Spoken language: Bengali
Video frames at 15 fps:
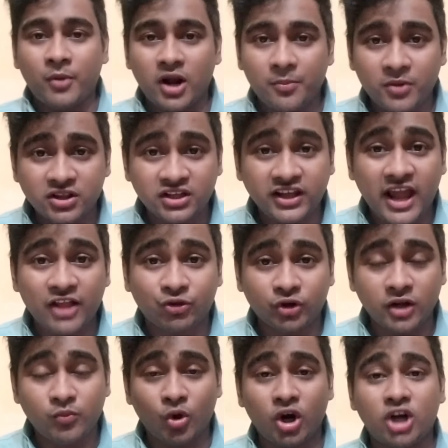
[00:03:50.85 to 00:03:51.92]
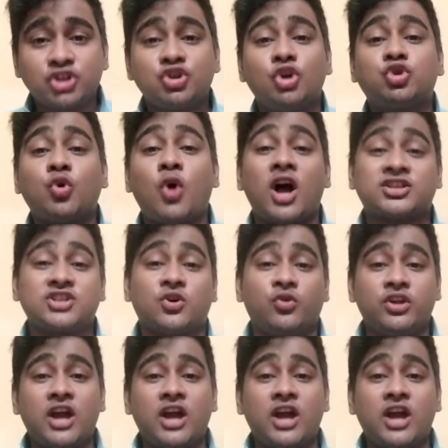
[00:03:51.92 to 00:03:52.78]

আপনাদেরকে এতটাই বলার ছিল তো আশা করি